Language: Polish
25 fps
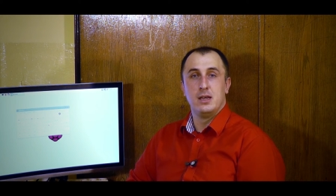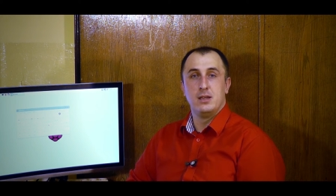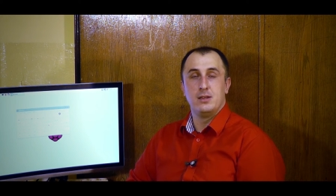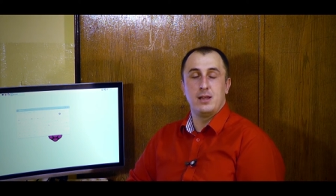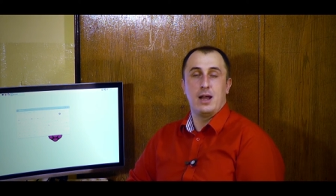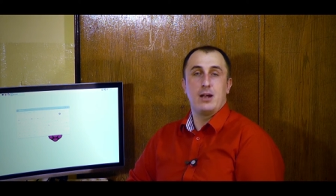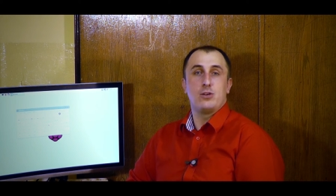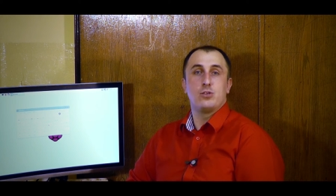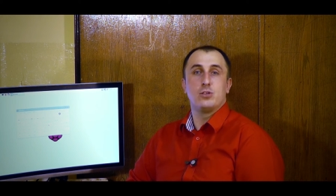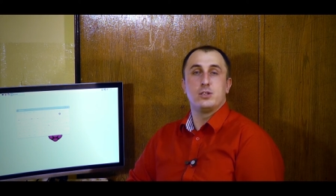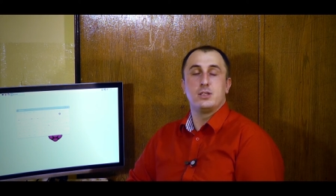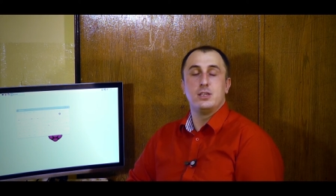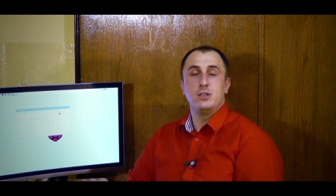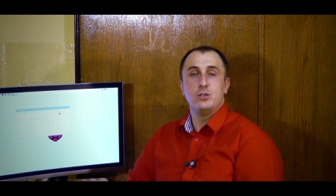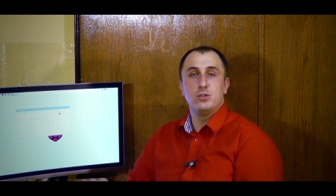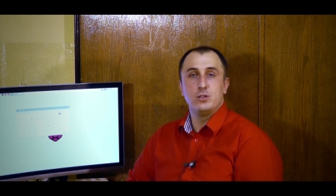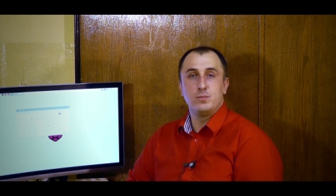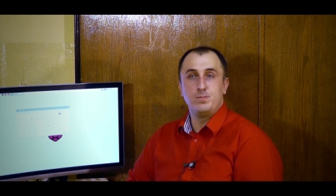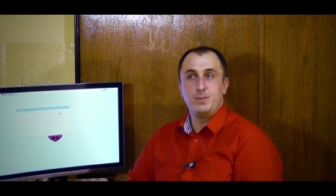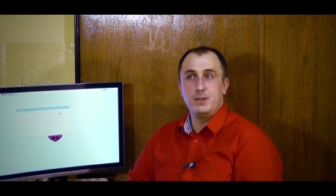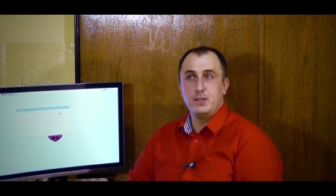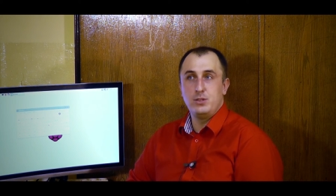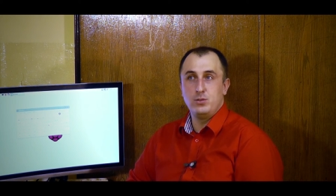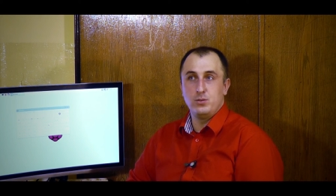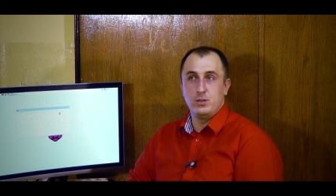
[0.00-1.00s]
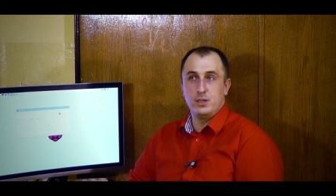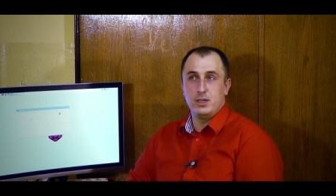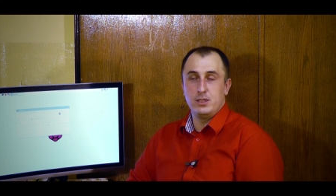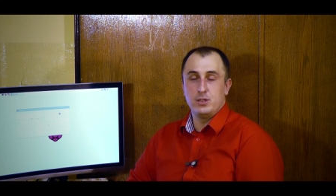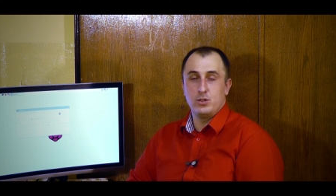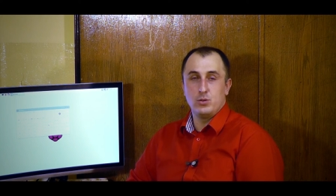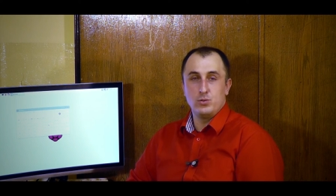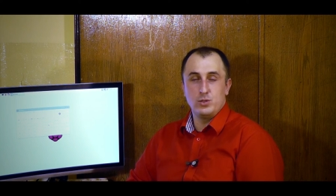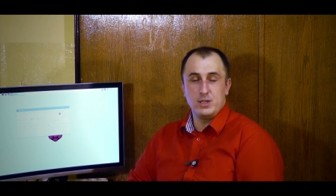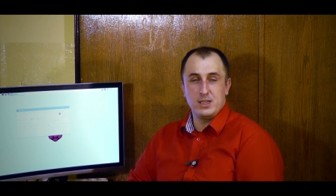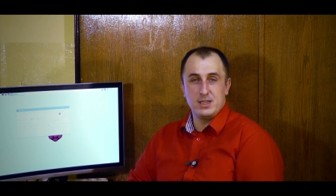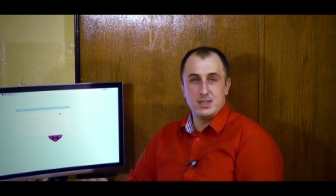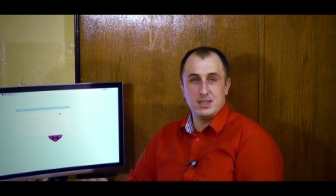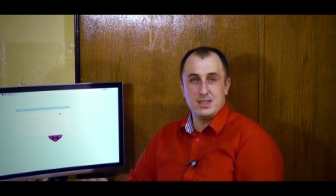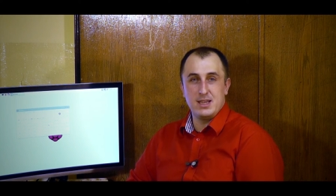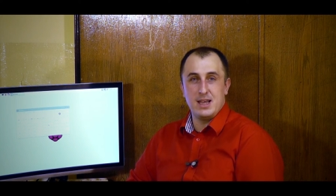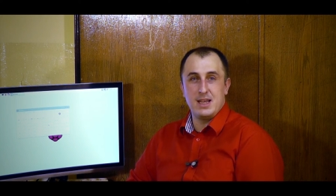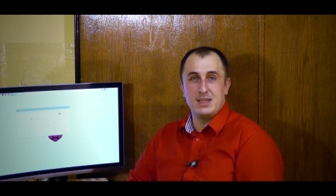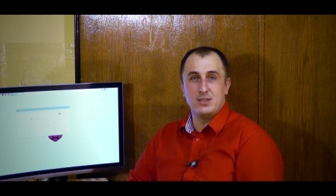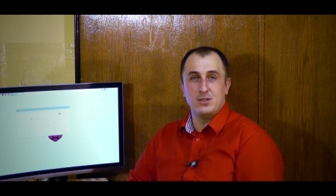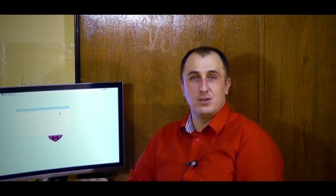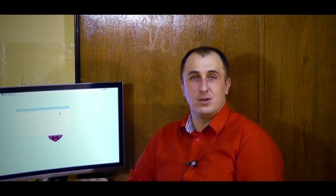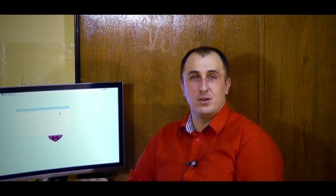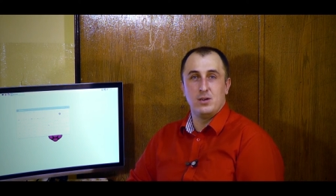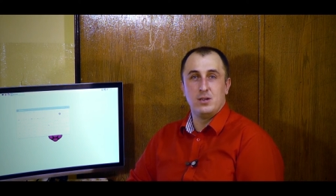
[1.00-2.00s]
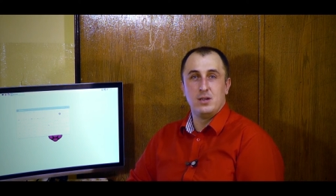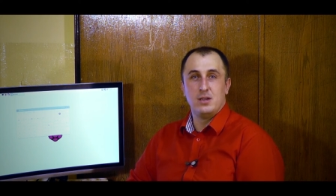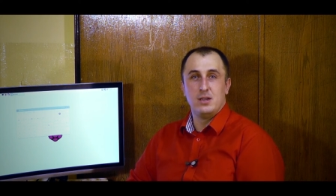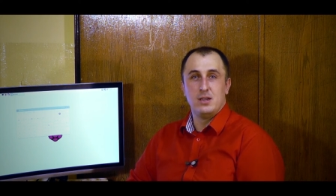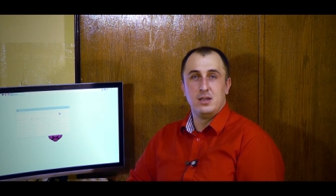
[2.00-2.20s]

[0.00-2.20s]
No a cosinus pi drugich to już jest 0.